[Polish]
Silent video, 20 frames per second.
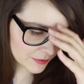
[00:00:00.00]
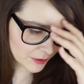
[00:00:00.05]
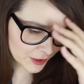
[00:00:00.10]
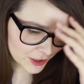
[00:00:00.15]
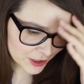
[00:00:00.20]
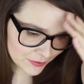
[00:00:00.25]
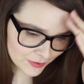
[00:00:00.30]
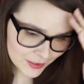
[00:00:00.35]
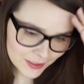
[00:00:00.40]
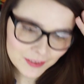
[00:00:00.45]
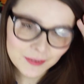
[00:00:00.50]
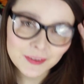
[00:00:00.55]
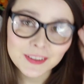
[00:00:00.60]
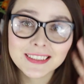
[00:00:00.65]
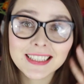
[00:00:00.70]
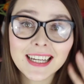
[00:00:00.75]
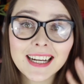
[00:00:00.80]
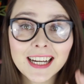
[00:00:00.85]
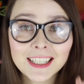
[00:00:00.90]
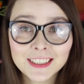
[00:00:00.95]
właściwie
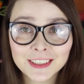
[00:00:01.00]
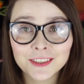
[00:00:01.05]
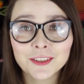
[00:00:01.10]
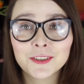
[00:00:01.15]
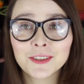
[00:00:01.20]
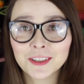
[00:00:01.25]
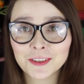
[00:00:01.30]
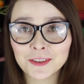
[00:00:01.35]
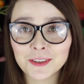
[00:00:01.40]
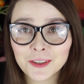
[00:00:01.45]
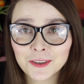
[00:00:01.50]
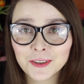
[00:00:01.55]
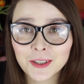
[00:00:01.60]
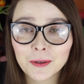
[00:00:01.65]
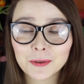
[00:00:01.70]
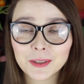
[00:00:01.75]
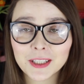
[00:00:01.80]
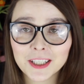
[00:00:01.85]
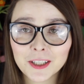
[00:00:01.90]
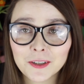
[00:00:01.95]
stara się dostać tego,
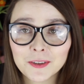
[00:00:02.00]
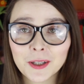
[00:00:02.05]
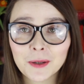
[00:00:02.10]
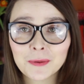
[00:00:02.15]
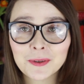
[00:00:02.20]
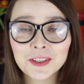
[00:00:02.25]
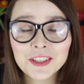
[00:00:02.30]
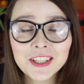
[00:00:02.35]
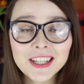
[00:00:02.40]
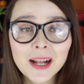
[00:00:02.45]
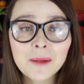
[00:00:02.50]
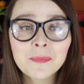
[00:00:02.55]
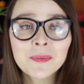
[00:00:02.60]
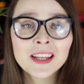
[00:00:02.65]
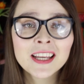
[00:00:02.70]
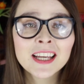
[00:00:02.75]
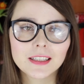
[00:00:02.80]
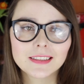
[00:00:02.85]
takiego nauczyciela.